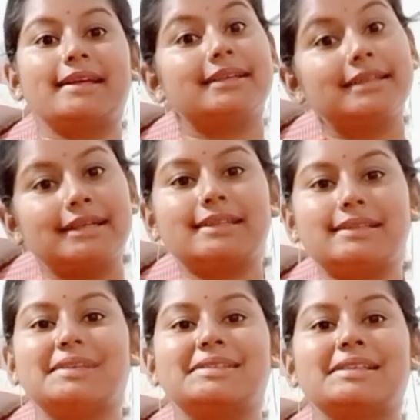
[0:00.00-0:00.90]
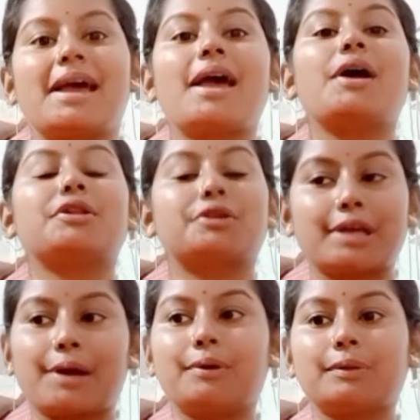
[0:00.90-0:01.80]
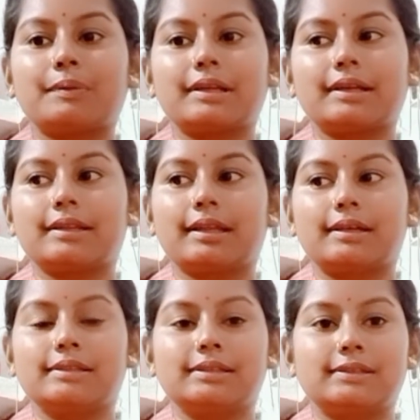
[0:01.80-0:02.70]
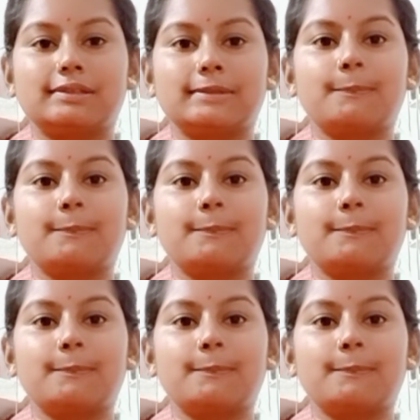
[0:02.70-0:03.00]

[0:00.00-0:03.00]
কী কী দিয়েছে তো সেগুলো তোমাদেরকে দেখিয়ে দিচ্ছি